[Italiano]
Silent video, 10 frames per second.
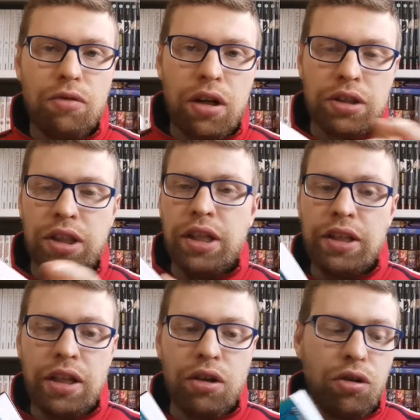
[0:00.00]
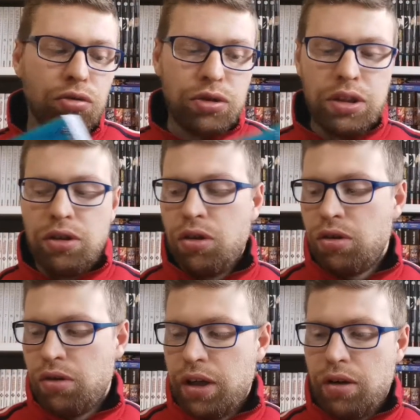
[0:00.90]
una serie di racconti
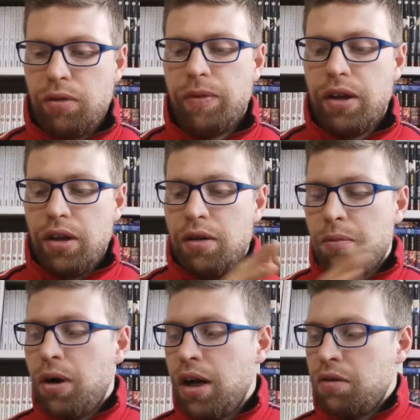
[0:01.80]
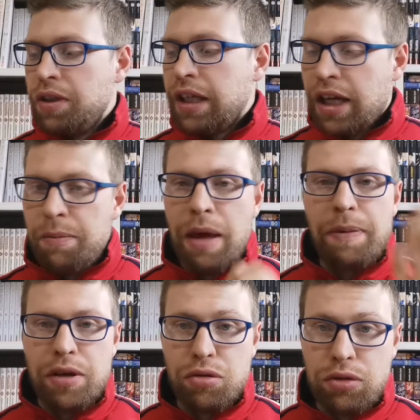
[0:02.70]
horror, ecco. Poi la novità che mi è
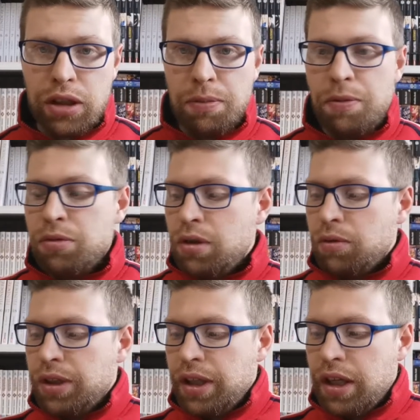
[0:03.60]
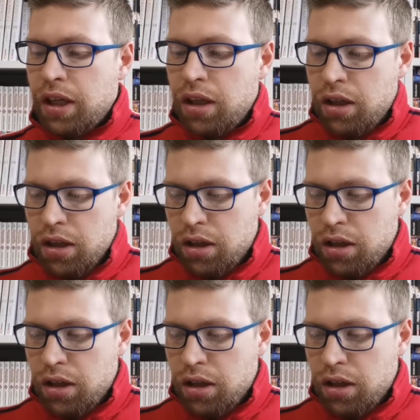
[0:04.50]
piaciuta di più, devo dire,